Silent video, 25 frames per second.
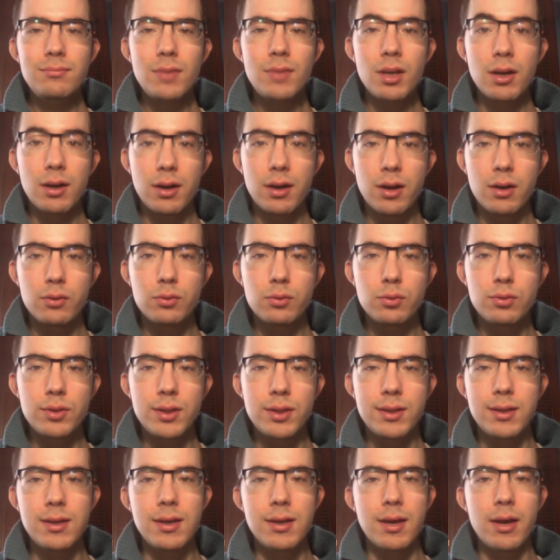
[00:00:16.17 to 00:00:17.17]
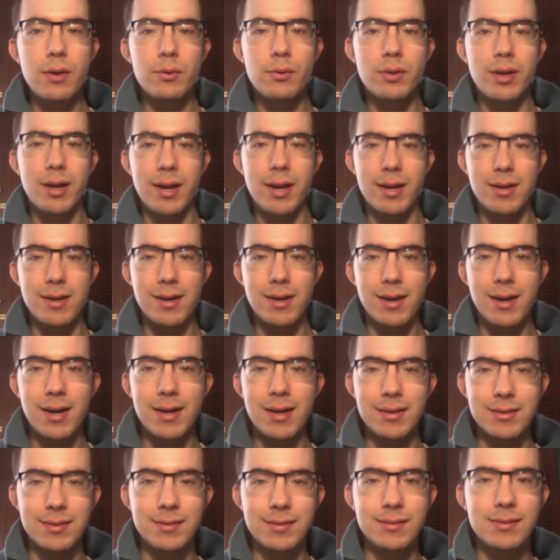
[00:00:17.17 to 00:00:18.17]
gratuiti e una renna
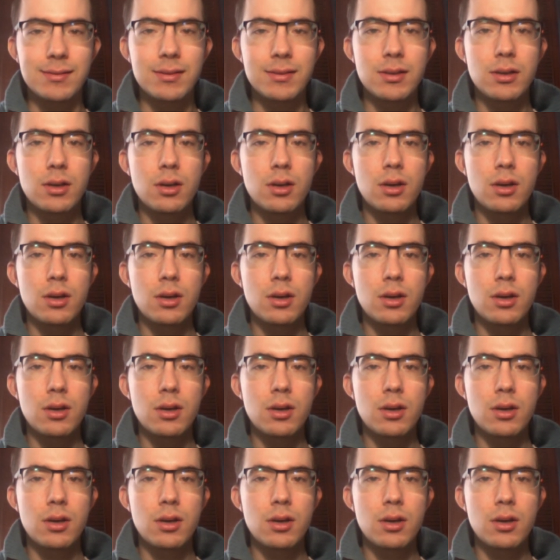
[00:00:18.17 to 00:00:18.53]
gratis